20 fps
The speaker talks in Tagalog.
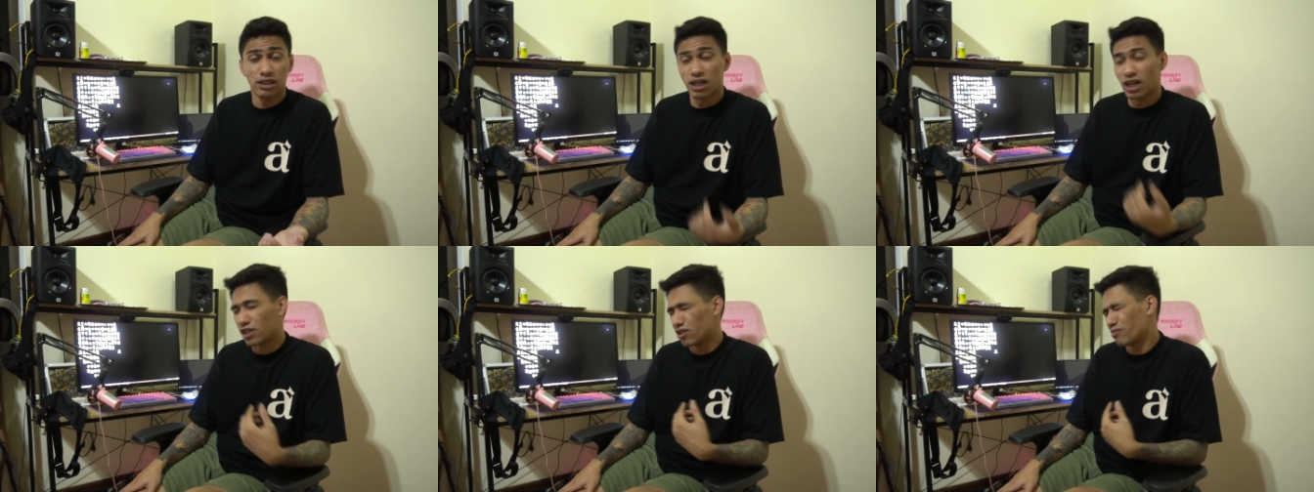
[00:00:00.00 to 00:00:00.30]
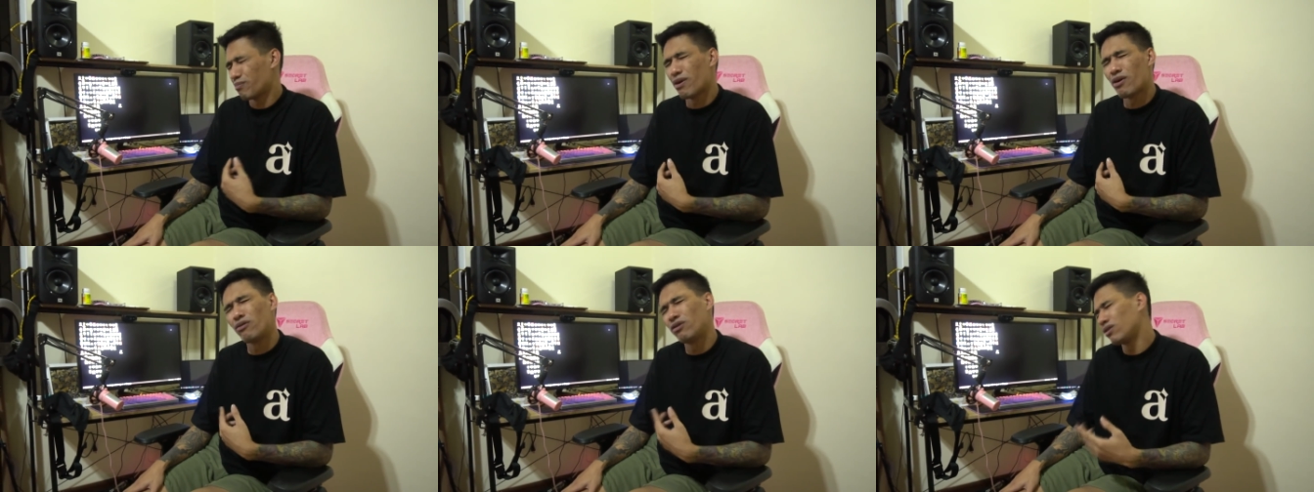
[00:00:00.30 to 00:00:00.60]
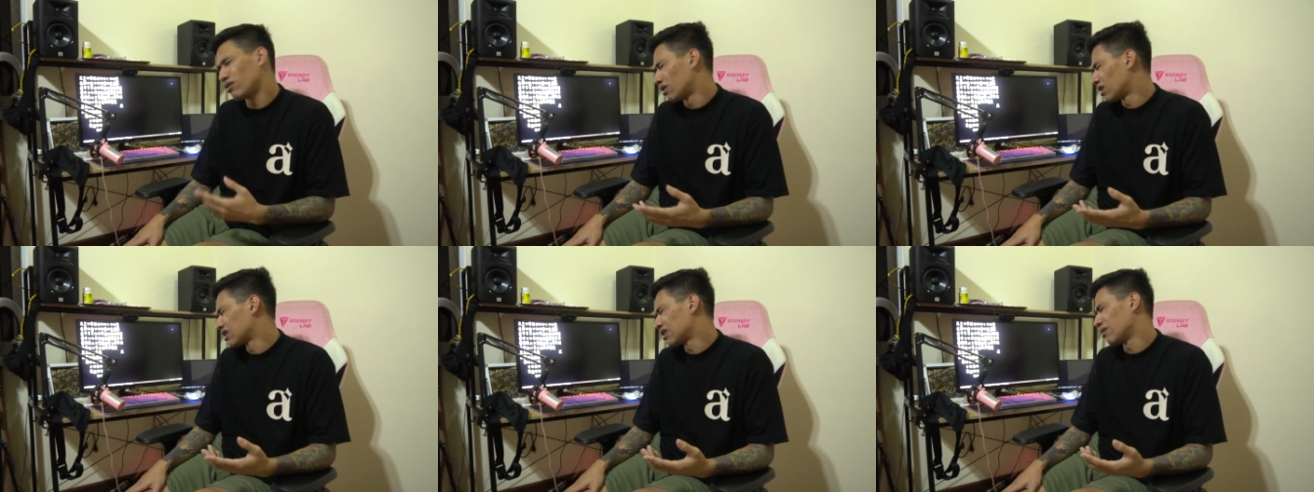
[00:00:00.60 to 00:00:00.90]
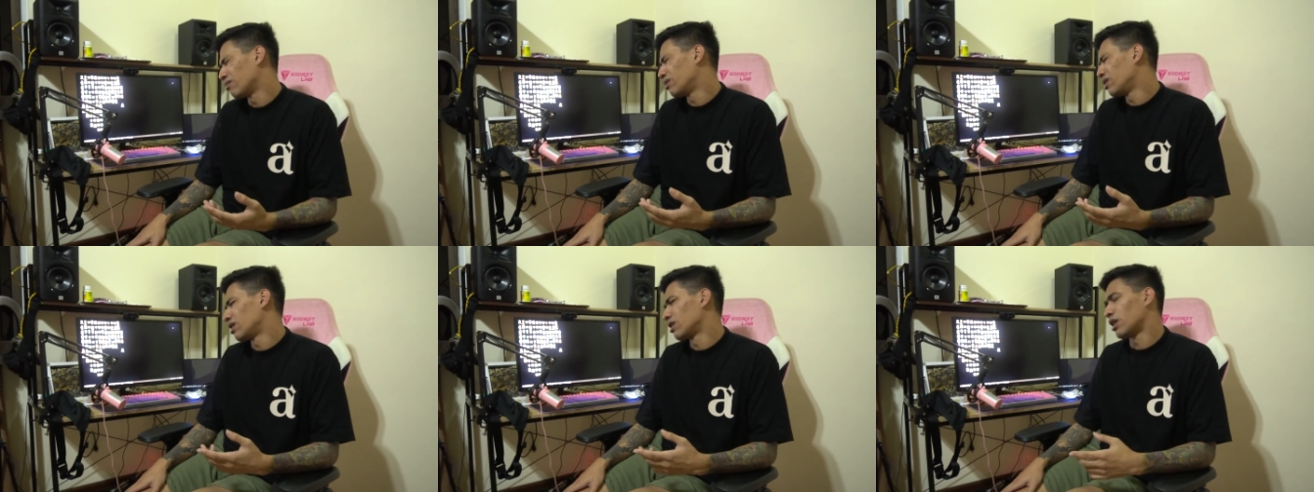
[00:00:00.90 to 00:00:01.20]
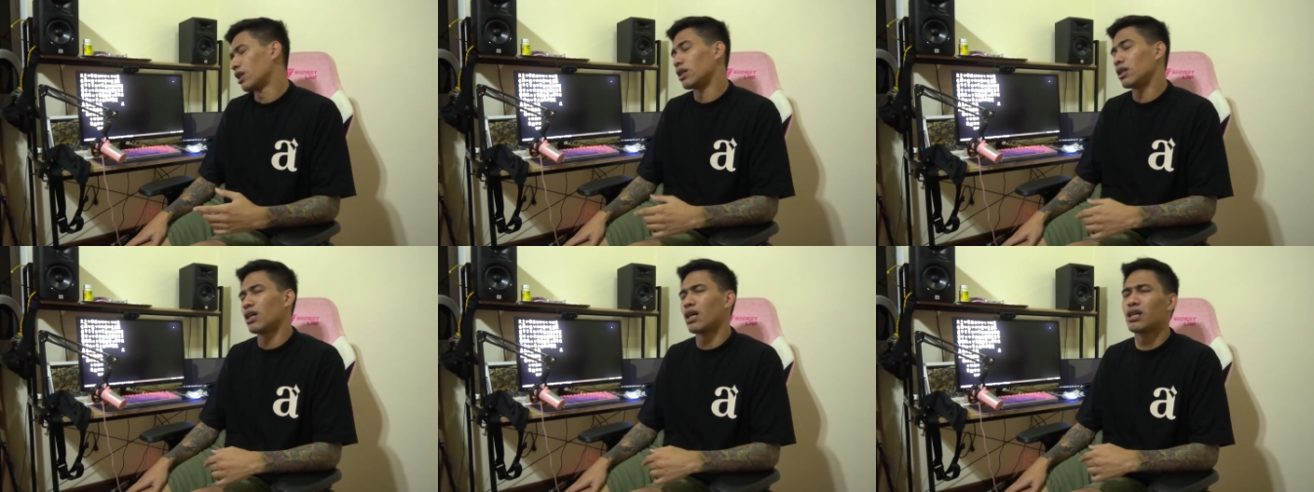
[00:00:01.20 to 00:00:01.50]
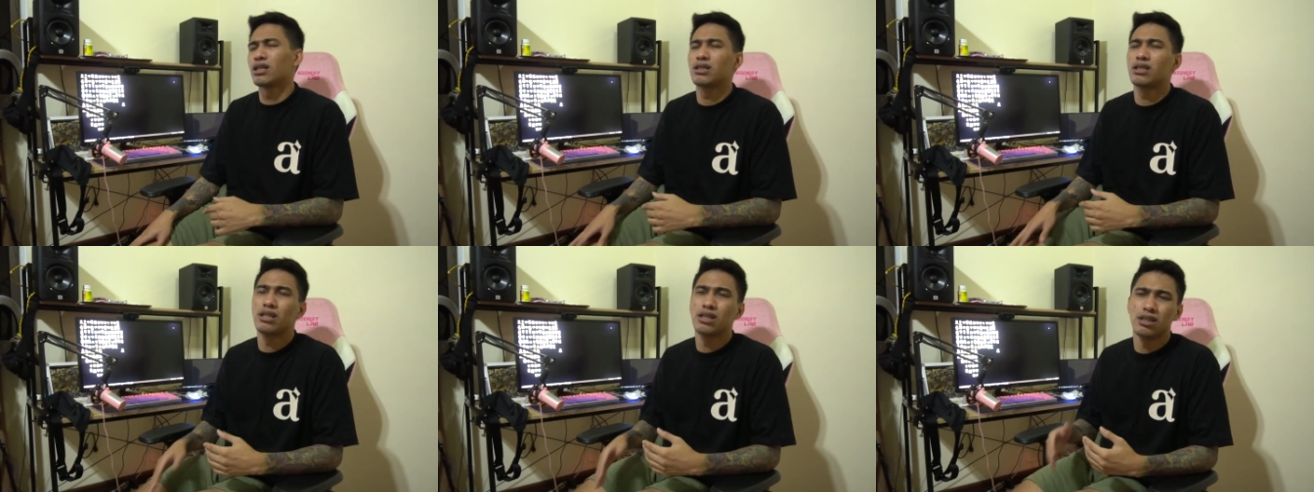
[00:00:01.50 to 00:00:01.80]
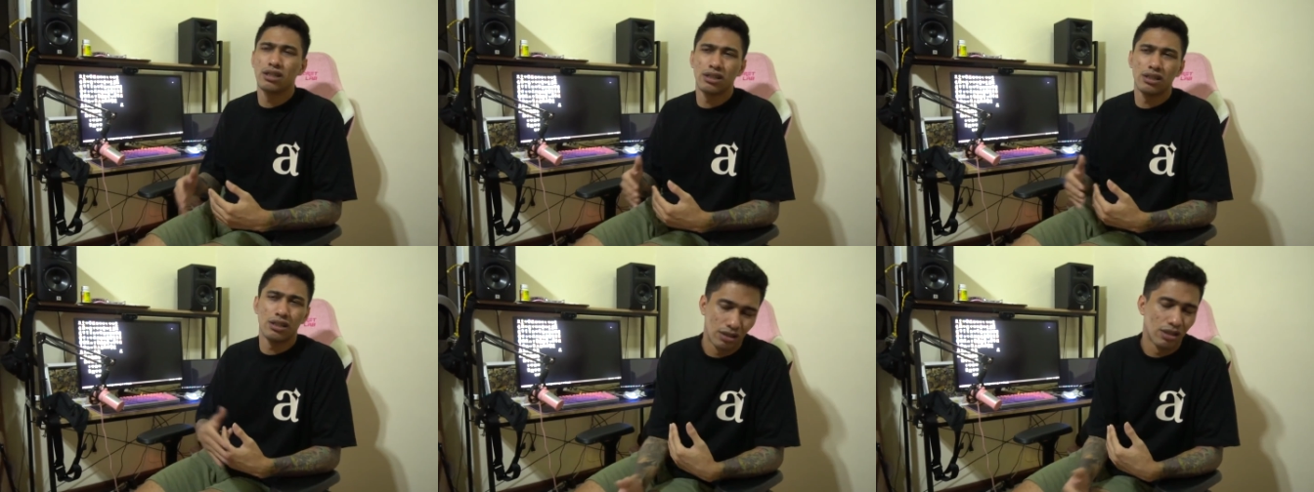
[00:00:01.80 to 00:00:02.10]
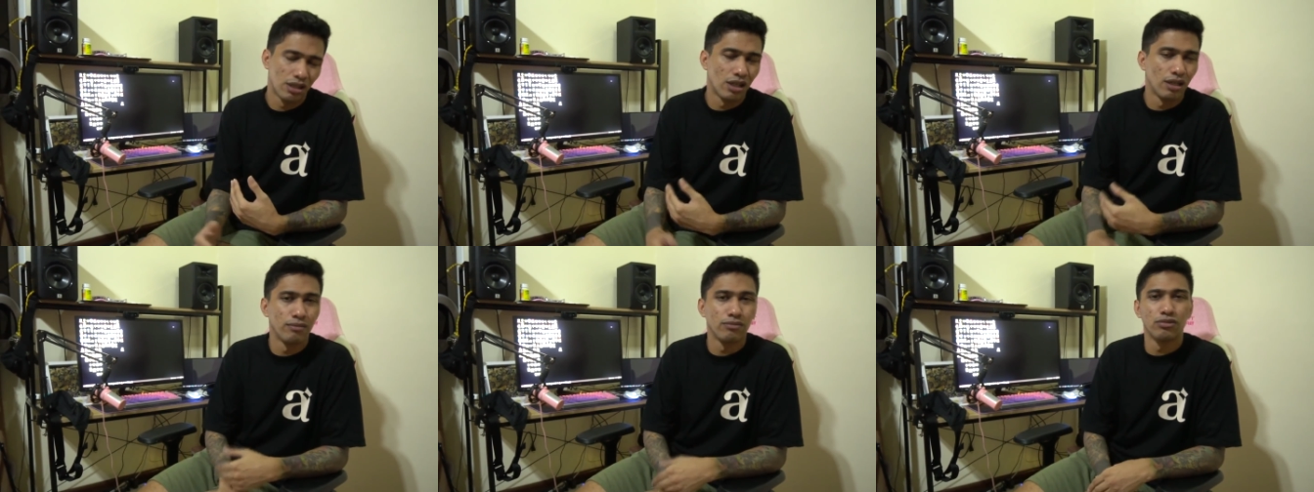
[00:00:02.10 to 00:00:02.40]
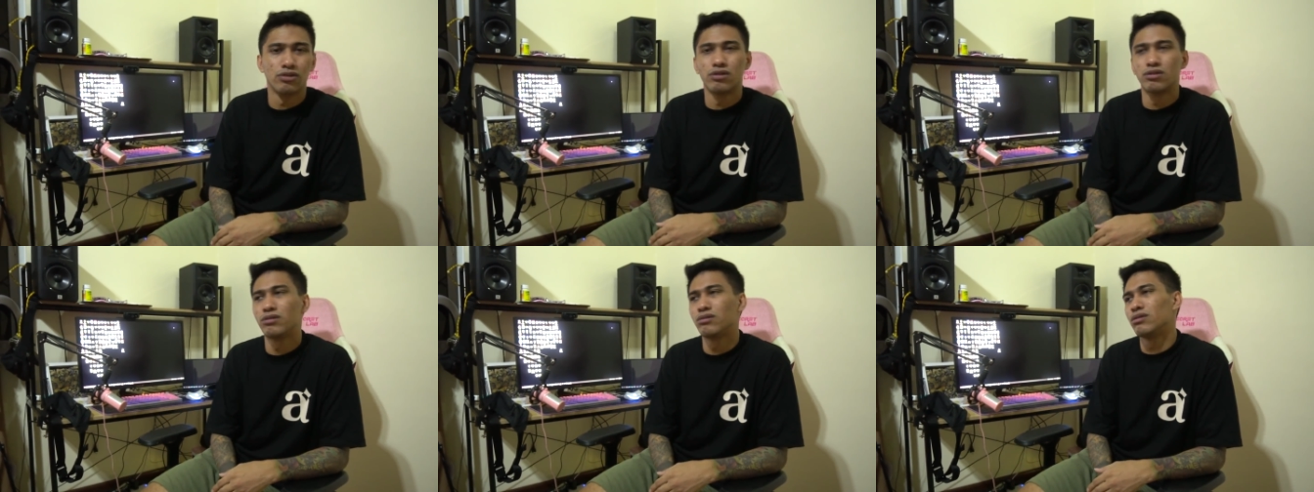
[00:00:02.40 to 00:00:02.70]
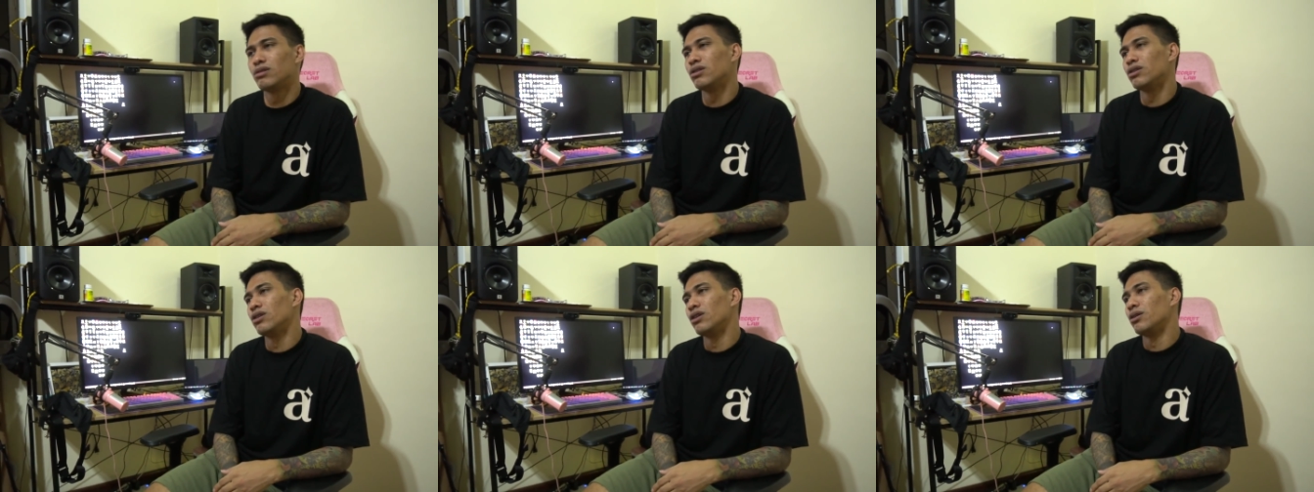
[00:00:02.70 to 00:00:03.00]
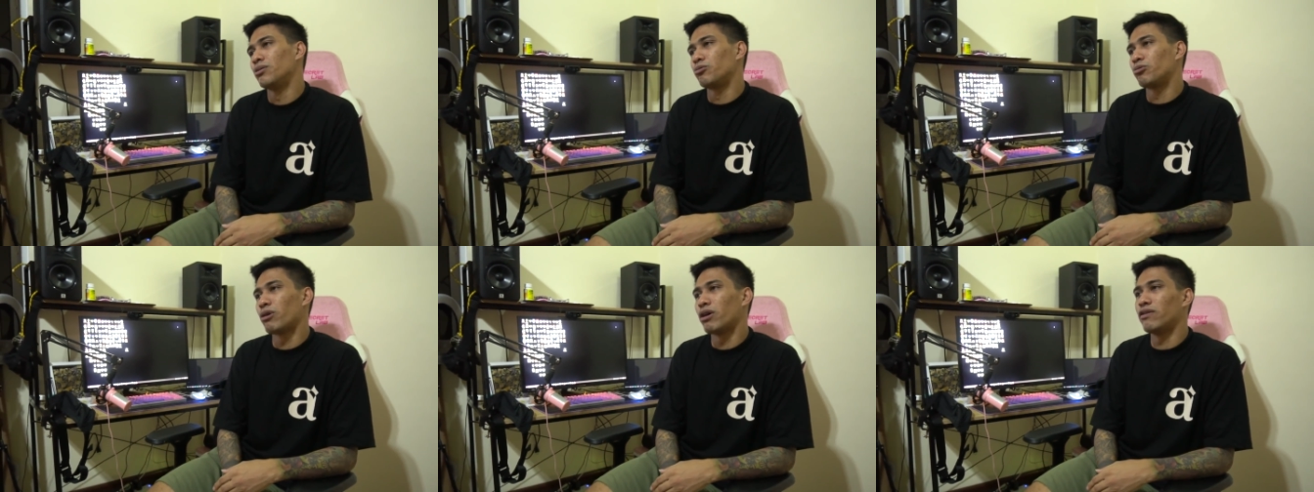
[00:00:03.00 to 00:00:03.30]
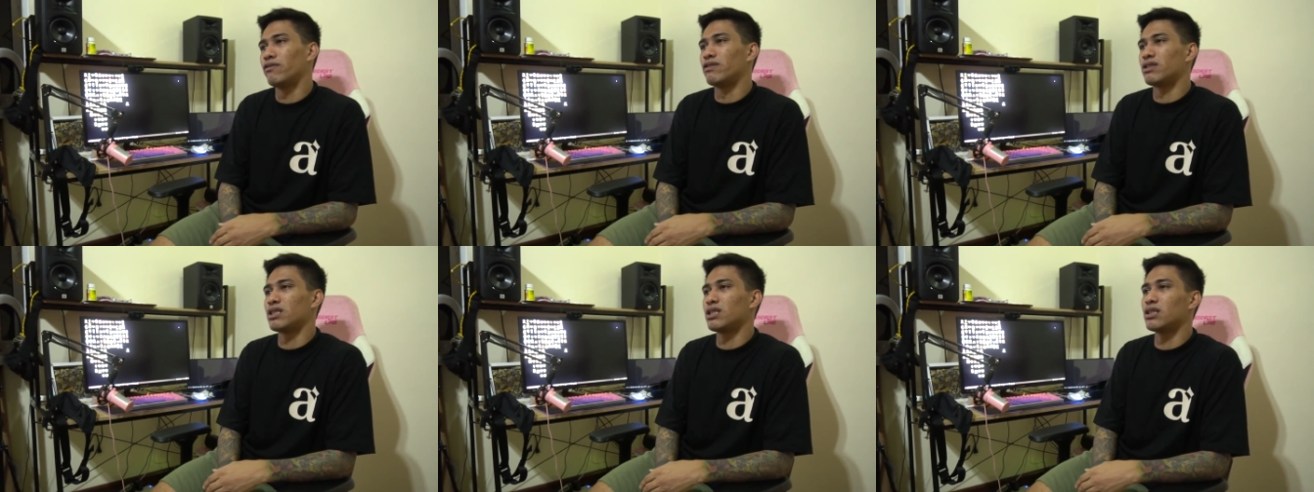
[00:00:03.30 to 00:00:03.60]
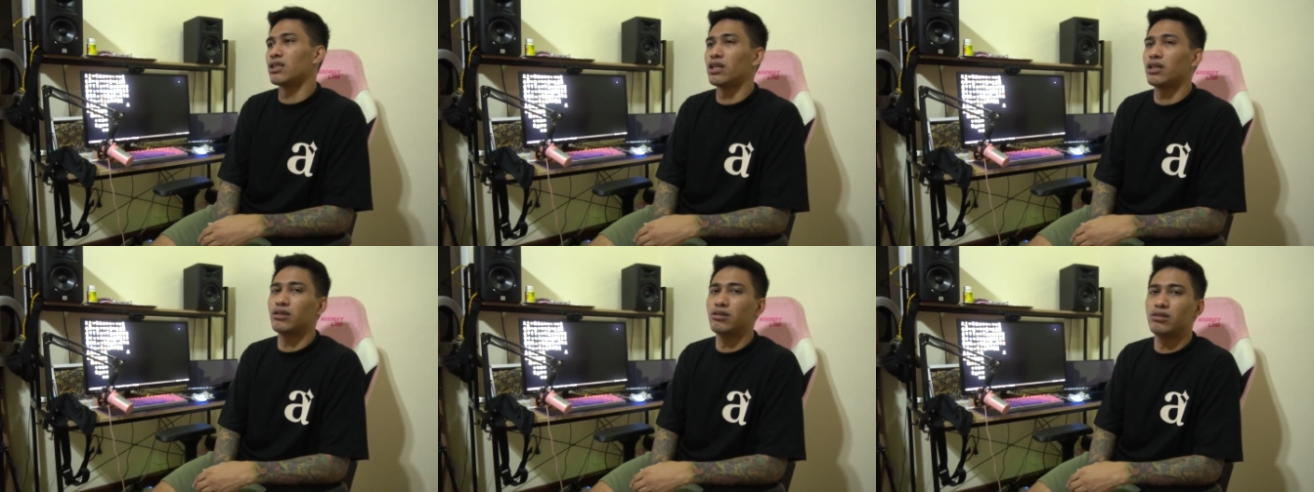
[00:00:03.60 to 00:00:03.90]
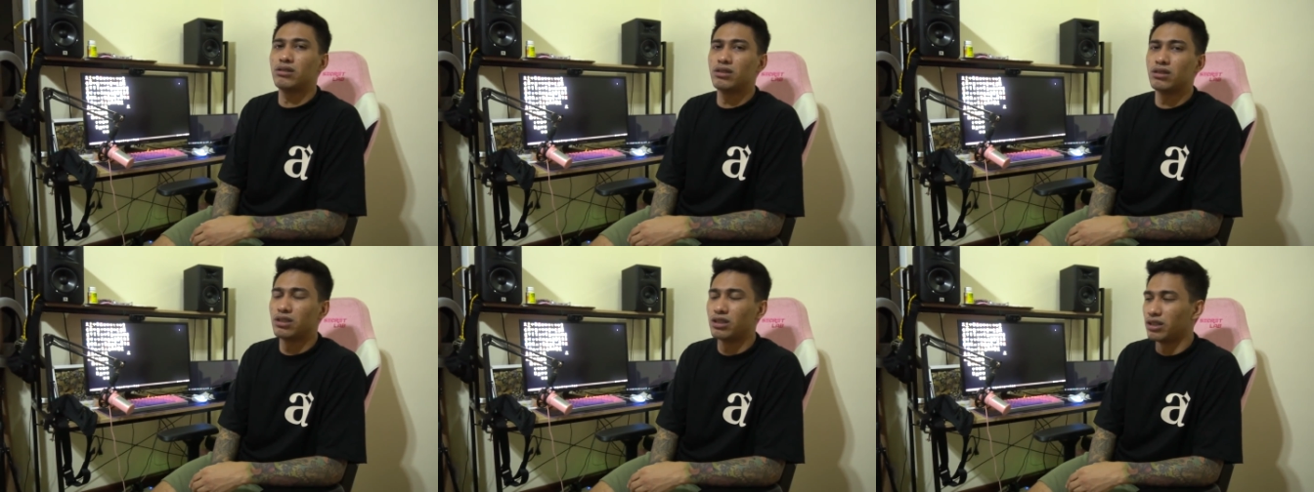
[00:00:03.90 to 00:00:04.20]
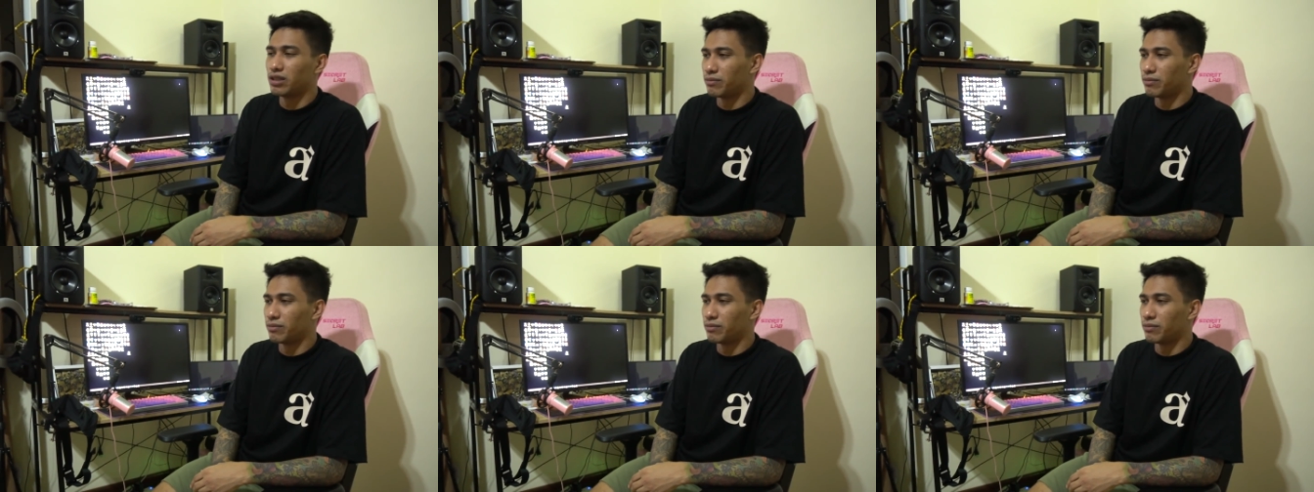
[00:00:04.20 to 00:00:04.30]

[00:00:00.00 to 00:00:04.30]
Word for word: Ay bawal ko lang sabihin talaga kasi alam mo yun, privacy na yun.